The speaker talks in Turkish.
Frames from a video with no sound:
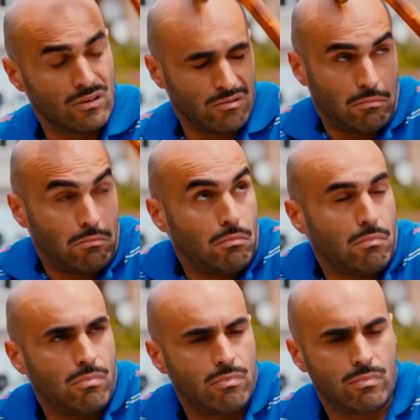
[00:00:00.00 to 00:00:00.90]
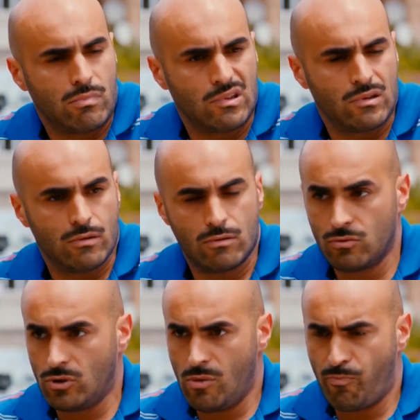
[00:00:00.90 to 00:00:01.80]
bekliyor. davet davete mi istiyorsun?
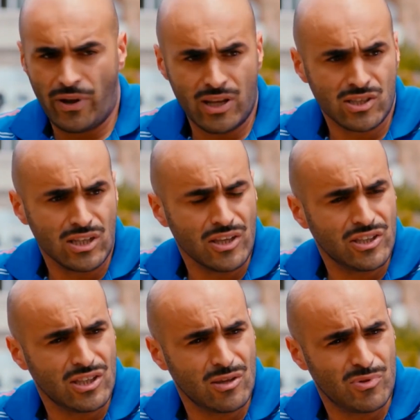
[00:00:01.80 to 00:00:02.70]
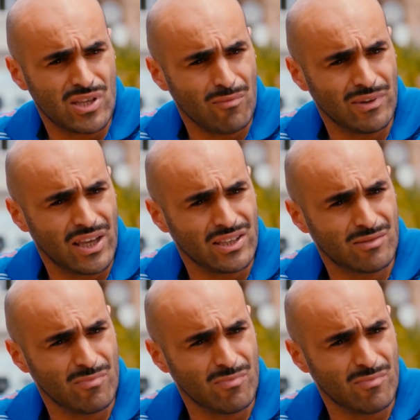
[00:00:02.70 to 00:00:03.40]
E parasından gidiyor. bizi almadan